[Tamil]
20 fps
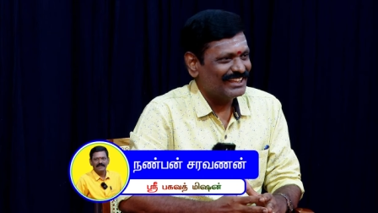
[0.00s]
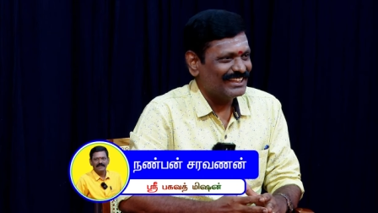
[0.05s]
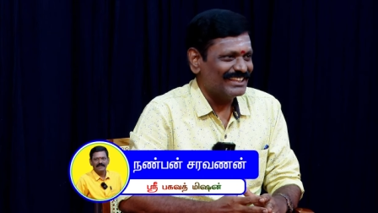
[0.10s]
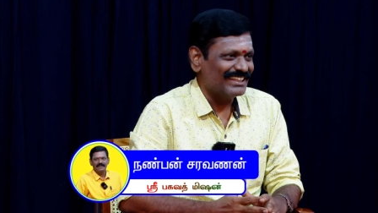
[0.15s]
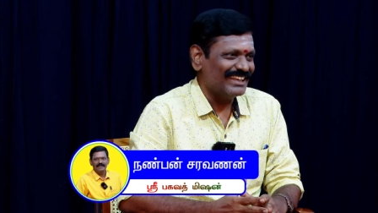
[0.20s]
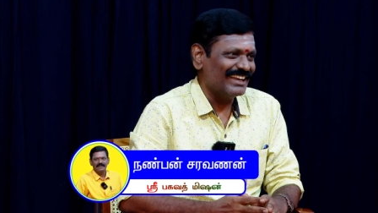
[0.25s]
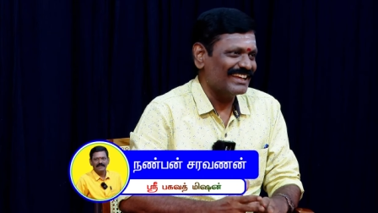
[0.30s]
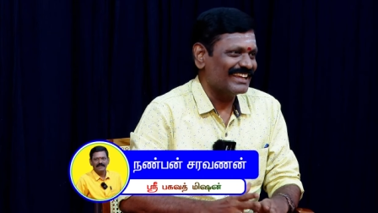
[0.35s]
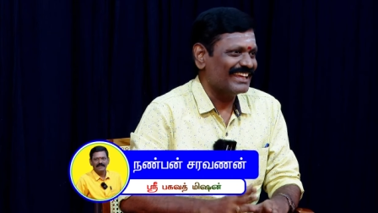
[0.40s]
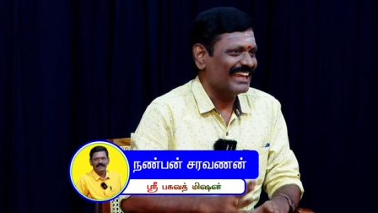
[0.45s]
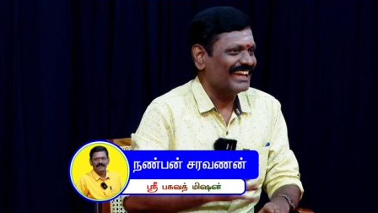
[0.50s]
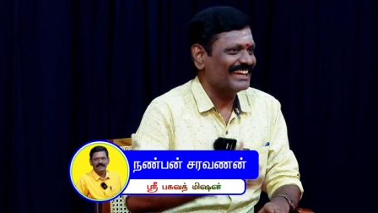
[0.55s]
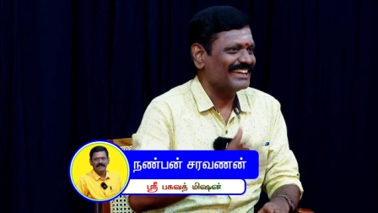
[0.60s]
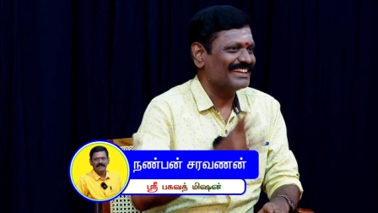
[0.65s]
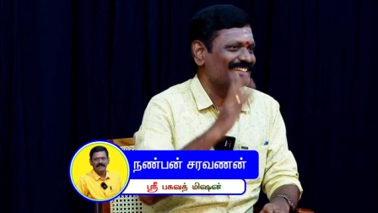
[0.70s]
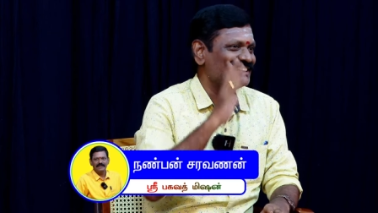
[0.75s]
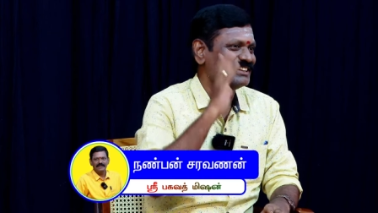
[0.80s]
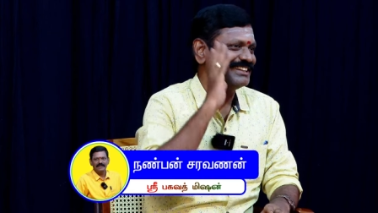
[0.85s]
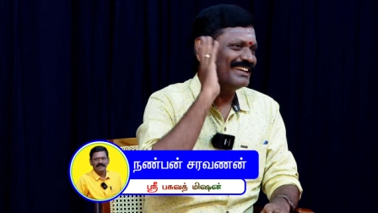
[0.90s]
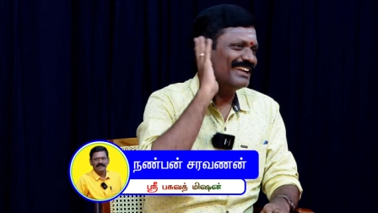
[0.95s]
இதெல்லாம்
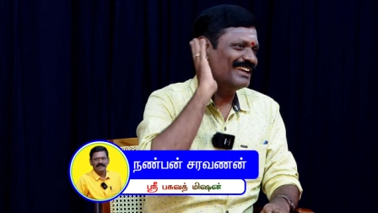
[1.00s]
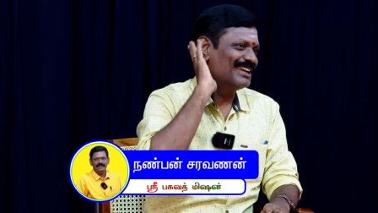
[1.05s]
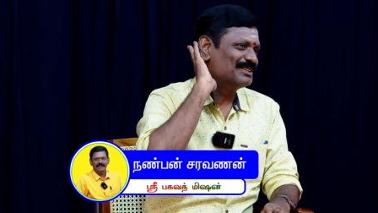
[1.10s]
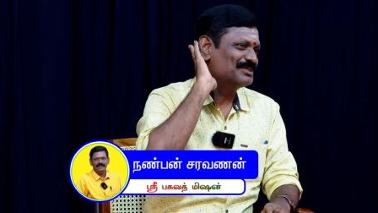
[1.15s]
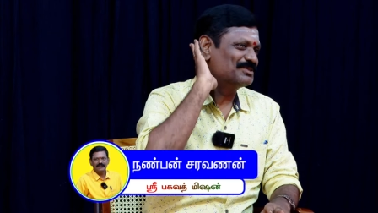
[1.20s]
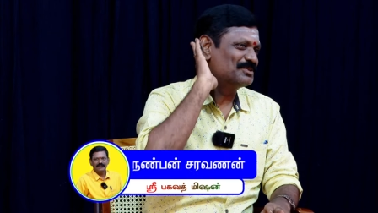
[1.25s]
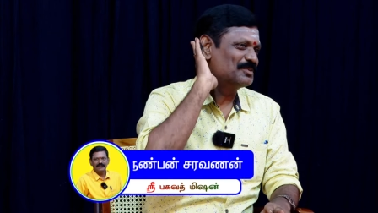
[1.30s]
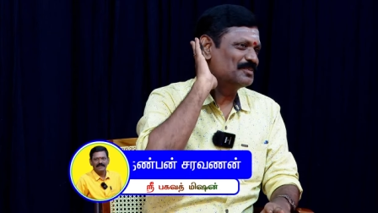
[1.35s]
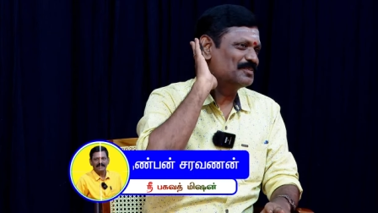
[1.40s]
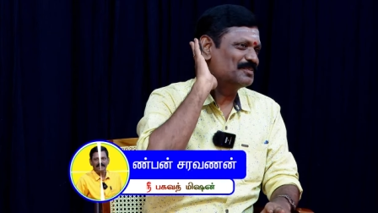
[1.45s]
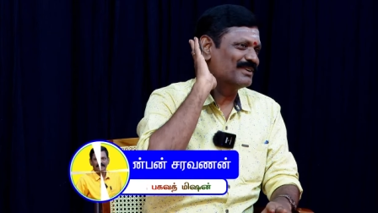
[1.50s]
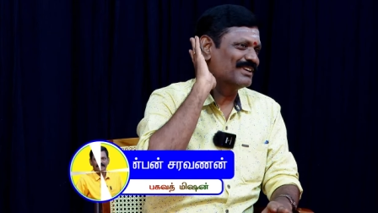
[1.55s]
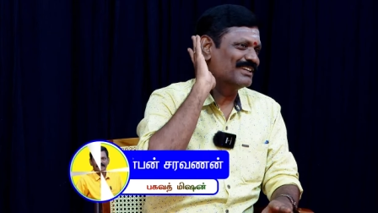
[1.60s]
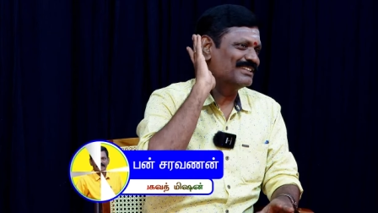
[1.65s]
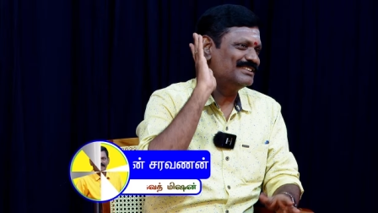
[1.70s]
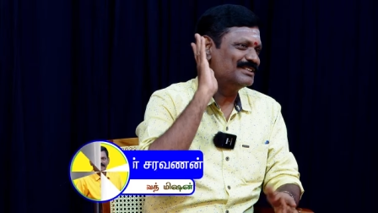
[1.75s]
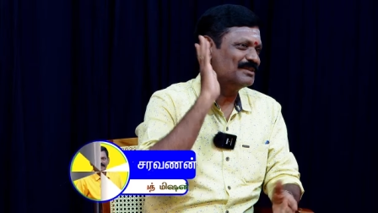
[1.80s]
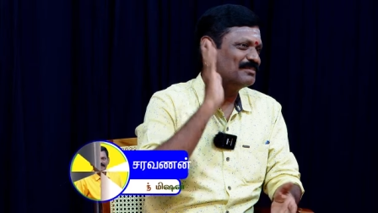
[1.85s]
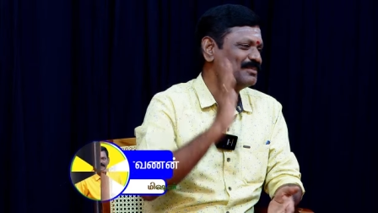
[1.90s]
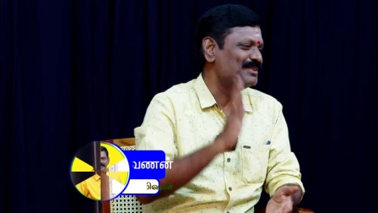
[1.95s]
கேட்குறதுக்கு நல்ல
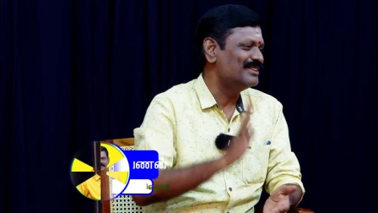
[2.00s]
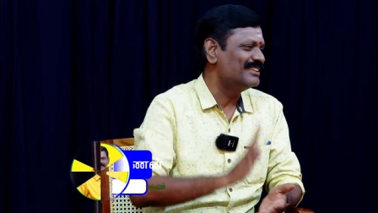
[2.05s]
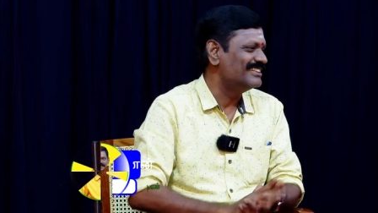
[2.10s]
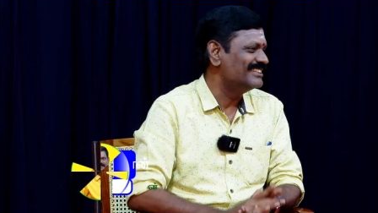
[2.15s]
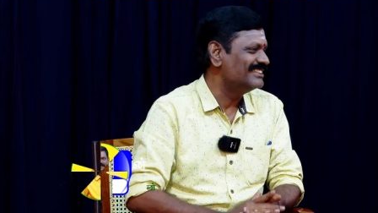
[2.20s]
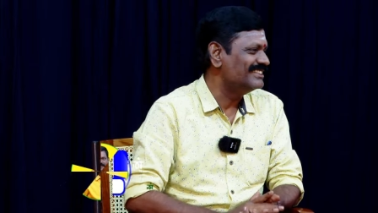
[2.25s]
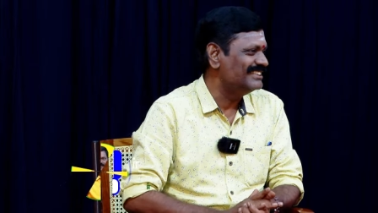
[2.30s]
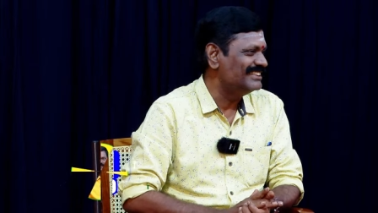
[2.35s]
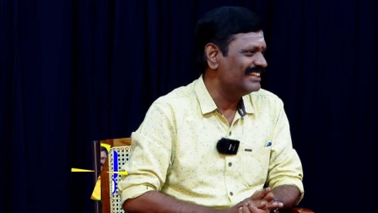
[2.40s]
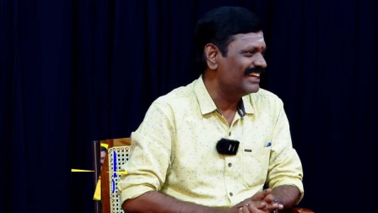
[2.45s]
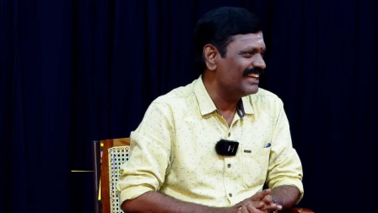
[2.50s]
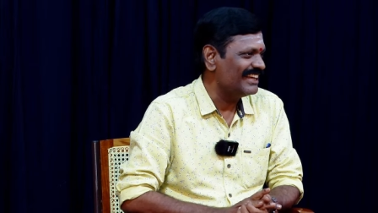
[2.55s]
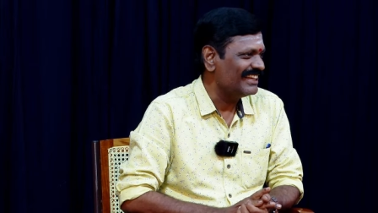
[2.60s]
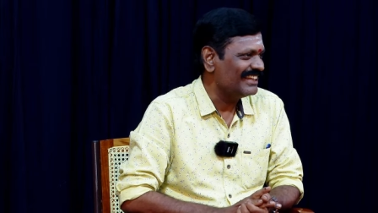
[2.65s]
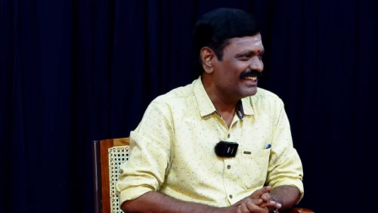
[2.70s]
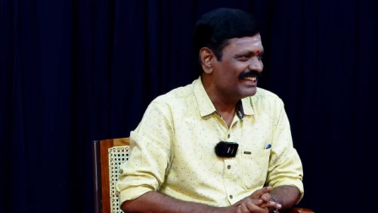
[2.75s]
சூப்பராக ஜம்முன் இருந்துச்சு